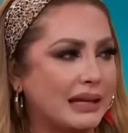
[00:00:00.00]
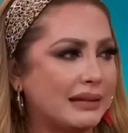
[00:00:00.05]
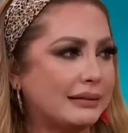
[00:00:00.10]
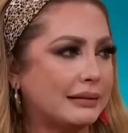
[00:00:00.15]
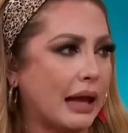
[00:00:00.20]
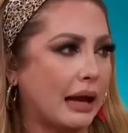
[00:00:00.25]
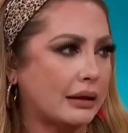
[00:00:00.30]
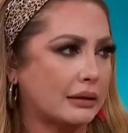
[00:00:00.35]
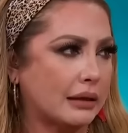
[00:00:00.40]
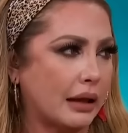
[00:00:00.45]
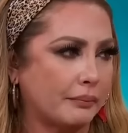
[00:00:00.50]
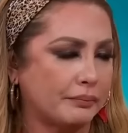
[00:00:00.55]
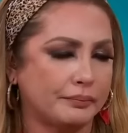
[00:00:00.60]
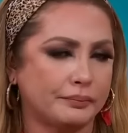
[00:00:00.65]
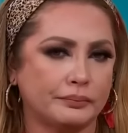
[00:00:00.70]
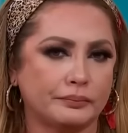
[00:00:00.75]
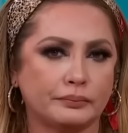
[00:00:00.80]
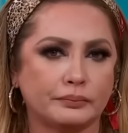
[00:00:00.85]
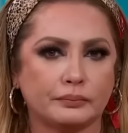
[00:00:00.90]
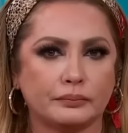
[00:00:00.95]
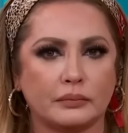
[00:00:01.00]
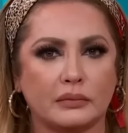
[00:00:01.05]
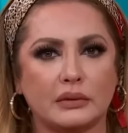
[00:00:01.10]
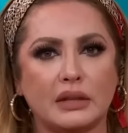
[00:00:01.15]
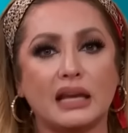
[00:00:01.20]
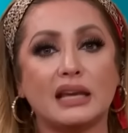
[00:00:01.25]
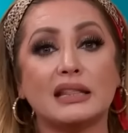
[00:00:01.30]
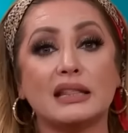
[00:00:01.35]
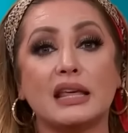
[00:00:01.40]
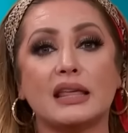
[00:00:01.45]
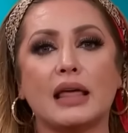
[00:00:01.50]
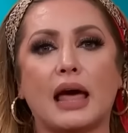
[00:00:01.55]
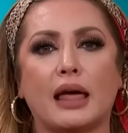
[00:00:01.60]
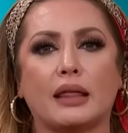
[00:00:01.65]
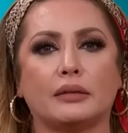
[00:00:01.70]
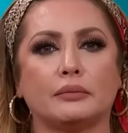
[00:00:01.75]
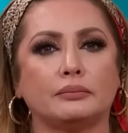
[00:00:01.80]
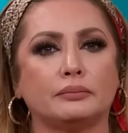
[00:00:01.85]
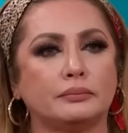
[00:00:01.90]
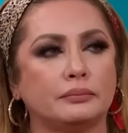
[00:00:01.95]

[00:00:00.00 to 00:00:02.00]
intacta. Pues tu imagen no se verá